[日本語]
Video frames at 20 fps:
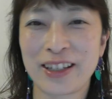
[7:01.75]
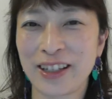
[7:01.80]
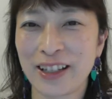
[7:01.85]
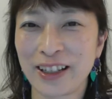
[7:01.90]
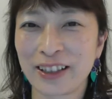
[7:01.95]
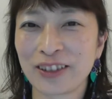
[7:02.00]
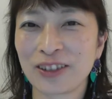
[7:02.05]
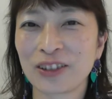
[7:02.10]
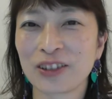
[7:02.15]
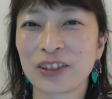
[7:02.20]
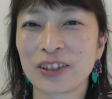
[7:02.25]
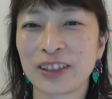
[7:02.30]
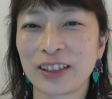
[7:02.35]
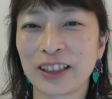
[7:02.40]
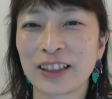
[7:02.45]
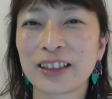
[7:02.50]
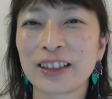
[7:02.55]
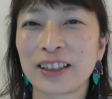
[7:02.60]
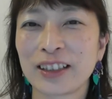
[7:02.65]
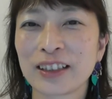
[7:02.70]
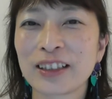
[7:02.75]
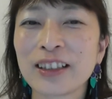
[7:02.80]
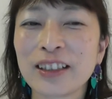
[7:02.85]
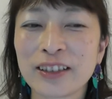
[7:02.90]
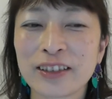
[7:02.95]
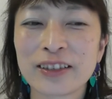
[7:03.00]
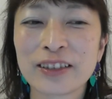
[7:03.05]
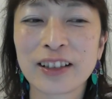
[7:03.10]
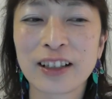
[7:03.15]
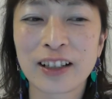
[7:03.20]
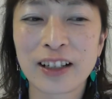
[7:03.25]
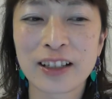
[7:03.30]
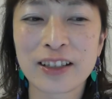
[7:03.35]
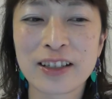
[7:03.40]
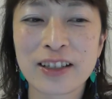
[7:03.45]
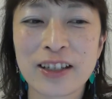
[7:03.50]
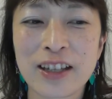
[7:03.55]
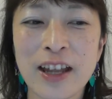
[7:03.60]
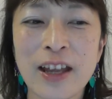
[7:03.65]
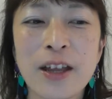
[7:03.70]
橋でやることになったっていう感
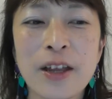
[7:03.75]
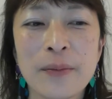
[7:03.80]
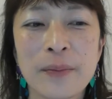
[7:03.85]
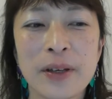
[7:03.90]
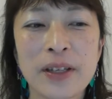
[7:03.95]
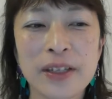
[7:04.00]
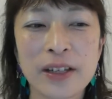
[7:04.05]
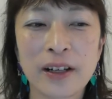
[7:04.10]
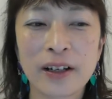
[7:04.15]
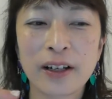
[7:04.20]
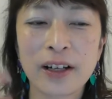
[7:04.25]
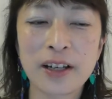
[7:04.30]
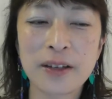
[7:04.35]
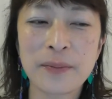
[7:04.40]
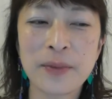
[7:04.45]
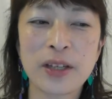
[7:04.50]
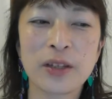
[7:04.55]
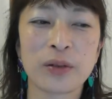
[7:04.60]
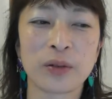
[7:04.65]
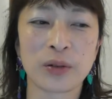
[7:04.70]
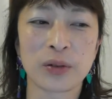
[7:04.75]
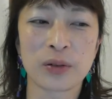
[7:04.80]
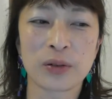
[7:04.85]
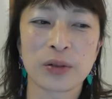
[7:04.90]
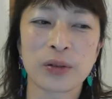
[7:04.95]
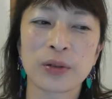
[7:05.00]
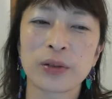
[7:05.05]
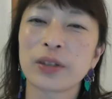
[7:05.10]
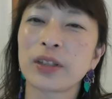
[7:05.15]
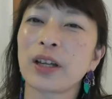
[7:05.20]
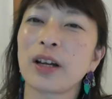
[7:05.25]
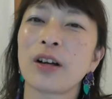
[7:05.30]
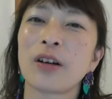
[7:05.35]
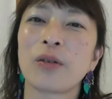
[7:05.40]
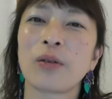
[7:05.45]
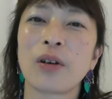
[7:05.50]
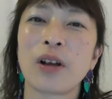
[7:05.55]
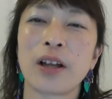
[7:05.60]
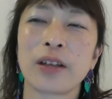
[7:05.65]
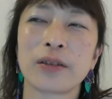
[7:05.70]
じで、まあ、3回目のそういった
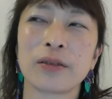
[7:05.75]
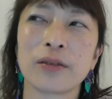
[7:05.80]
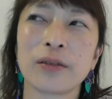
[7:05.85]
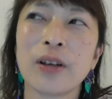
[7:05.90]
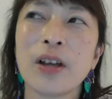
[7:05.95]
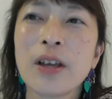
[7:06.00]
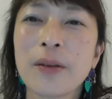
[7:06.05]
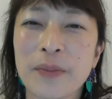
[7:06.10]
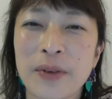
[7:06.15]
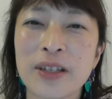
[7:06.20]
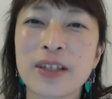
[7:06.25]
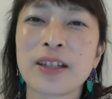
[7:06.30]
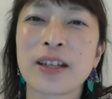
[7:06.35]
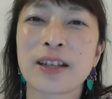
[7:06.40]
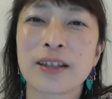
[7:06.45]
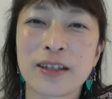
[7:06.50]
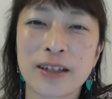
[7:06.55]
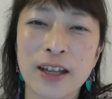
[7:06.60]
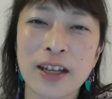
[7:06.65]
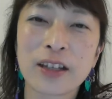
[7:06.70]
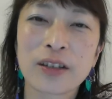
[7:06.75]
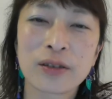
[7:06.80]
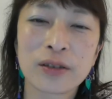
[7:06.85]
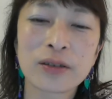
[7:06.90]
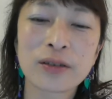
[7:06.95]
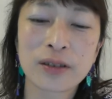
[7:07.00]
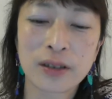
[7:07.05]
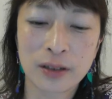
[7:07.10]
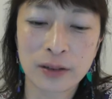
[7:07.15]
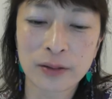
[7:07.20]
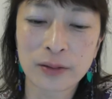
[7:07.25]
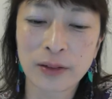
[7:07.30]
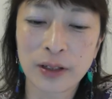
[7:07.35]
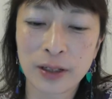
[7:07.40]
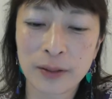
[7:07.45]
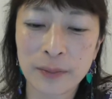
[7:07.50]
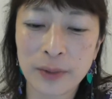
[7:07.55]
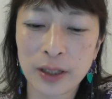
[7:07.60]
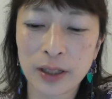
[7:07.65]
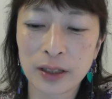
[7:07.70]
あのビジネスで行くっていうの
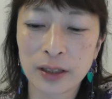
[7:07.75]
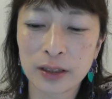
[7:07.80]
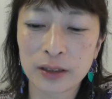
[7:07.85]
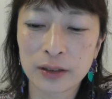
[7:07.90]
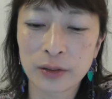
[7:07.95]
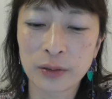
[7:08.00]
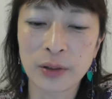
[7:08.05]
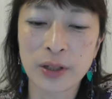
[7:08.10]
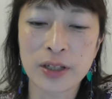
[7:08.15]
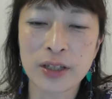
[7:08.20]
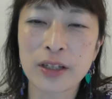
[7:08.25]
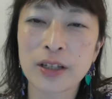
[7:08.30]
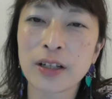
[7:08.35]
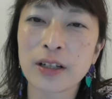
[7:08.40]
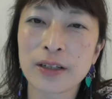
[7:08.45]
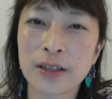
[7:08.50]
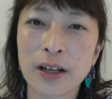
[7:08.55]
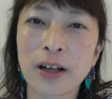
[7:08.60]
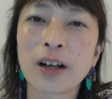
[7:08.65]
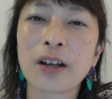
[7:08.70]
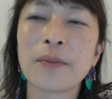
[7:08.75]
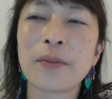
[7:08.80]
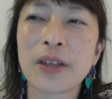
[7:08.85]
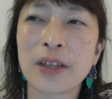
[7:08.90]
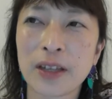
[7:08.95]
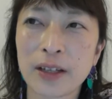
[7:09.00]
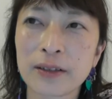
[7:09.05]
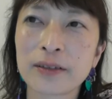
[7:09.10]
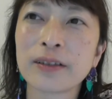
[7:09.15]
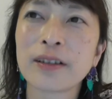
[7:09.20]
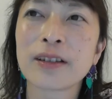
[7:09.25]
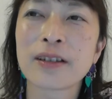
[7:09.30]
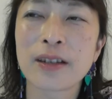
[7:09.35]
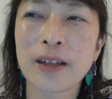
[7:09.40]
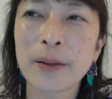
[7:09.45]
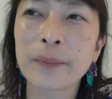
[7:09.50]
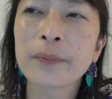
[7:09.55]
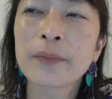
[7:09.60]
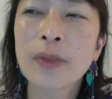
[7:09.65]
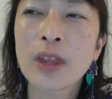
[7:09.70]
は、まあ、豊橋が3回目になるんです
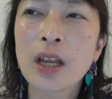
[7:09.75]
ね。